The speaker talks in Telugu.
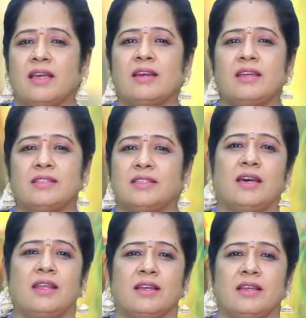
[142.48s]

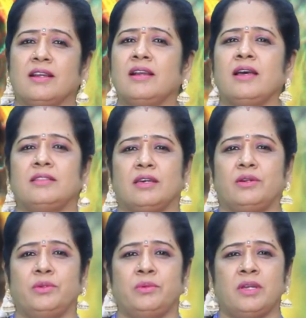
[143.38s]
సాగరధార
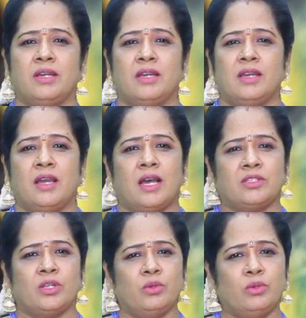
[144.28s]
గంగాధరుడు
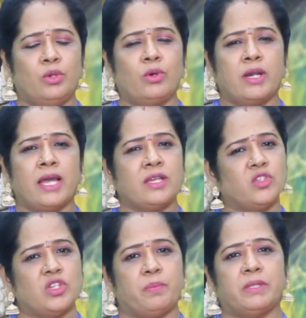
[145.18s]
అసలు లోకానికి
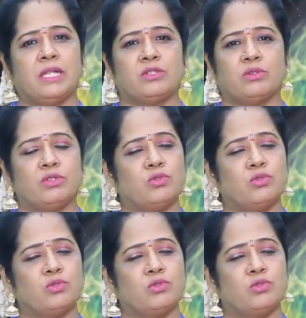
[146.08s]
చెప్పదలుచుకున్న